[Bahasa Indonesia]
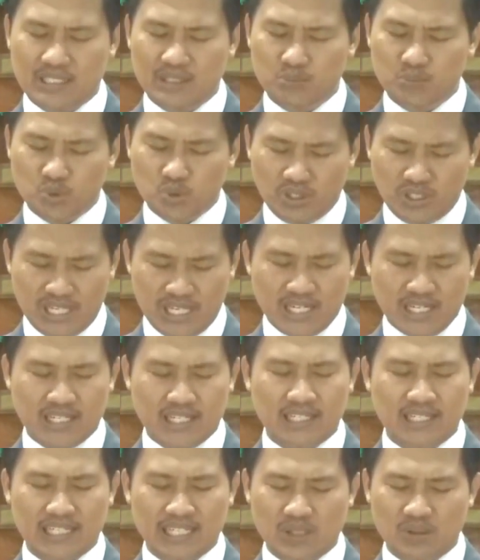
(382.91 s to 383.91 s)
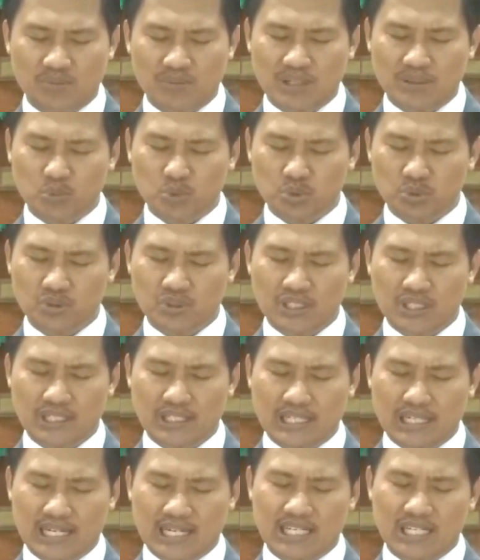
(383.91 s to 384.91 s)
Dimuliakanlah namamu
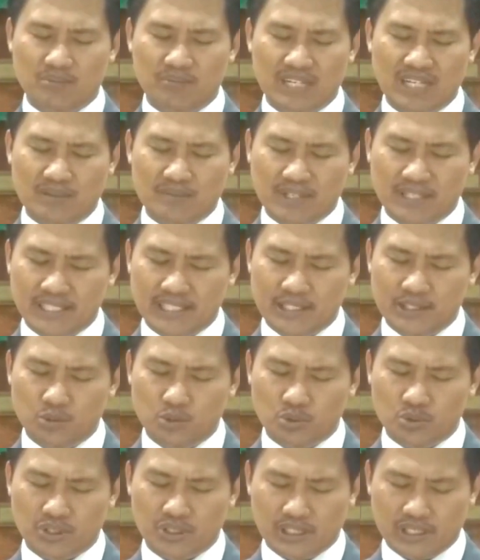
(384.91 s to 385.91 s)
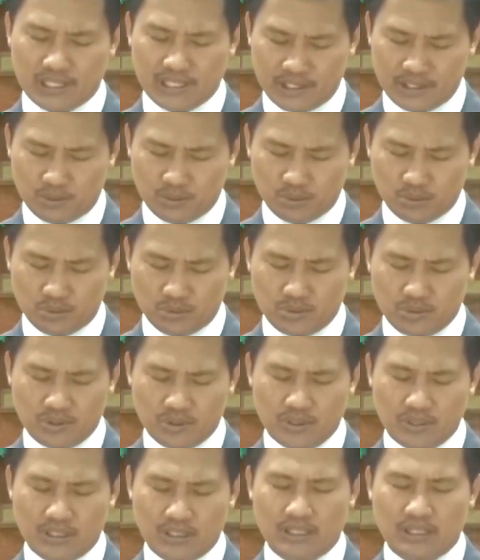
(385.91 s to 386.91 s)
dalam nama Yesus
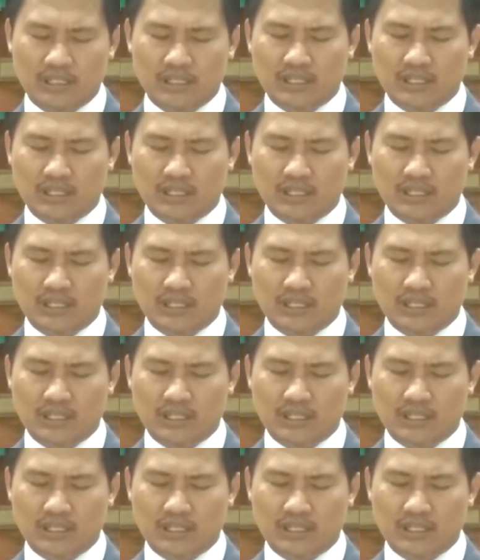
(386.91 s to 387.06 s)
Kristus.